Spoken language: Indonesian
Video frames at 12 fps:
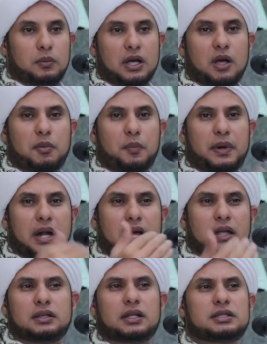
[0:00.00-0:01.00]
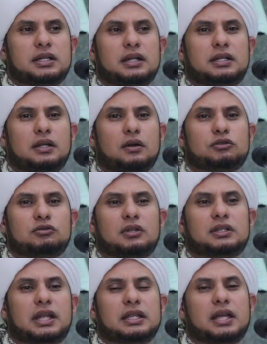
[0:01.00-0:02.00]
Maka peperangan terjadi,
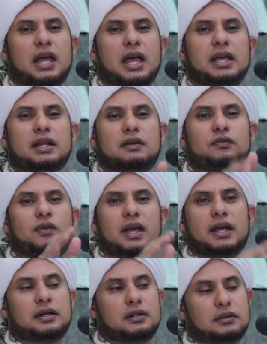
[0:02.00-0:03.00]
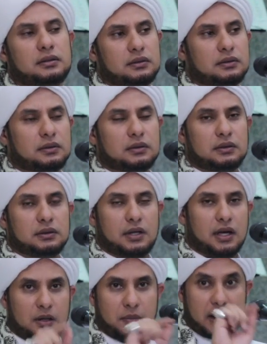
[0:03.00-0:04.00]
Rasulullah tanya, "Aina fulan?"
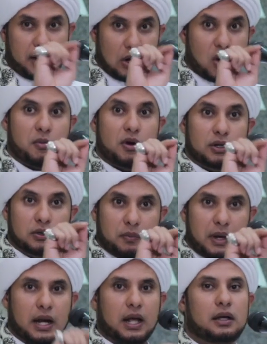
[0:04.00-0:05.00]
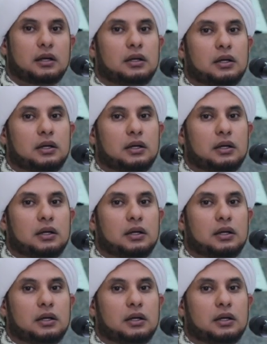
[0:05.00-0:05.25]
Yang kemarin ngomong itu mana?